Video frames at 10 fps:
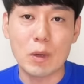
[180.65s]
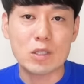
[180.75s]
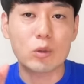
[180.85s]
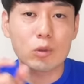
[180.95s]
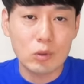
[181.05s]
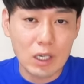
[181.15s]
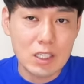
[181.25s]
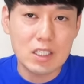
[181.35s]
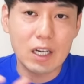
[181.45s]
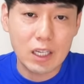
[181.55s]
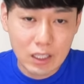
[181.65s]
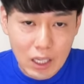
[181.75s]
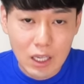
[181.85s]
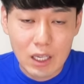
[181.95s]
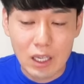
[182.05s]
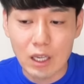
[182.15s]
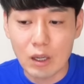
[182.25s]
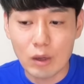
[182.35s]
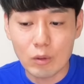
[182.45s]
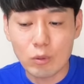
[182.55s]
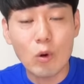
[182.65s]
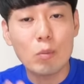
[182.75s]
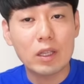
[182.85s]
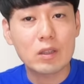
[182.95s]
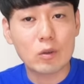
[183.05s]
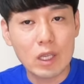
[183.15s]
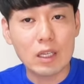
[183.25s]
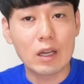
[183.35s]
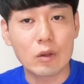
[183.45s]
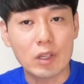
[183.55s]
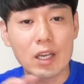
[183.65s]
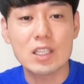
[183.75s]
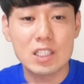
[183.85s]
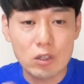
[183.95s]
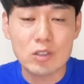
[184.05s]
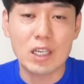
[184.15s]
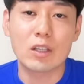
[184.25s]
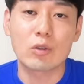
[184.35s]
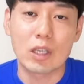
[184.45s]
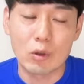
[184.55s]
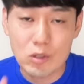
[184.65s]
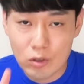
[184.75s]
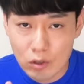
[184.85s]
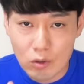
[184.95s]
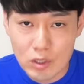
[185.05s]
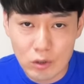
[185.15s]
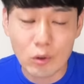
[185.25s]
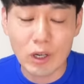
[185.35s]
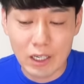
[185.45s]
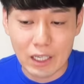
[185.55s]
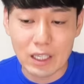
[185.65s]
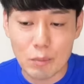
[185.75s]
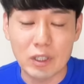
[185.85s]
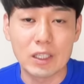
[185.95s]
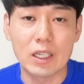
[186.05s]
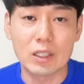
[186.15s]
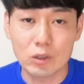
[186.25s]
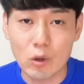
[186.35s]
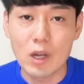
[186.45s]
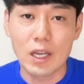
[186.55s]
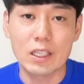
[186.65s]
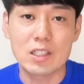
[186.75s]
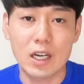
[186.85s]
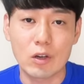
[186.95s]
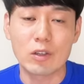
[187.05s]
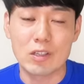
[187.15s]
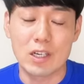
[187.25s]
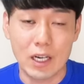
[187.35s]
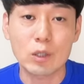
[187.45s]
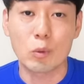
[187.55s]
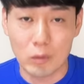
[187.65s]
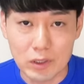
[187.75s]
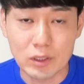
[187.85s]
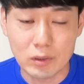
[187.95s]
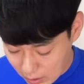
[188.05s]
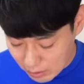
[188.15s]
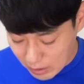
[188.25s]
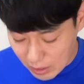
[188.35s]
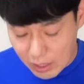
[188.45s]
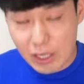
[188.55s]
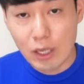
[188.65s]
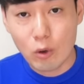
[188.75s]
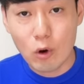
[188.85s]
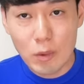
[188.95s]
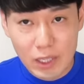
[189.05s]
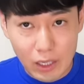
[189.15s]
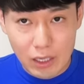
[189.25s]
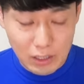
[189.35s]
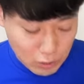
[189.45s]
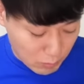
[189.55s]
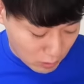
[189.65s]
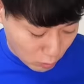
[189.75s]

パソコンとかにつなげて、えー、フォーマットであの形式をさっき言ったよんしゅるいのうちのどれかに当てはめていただくと、えー、使えるようになるんじゃないかと思います。で、えー、ここまで、えー、準備が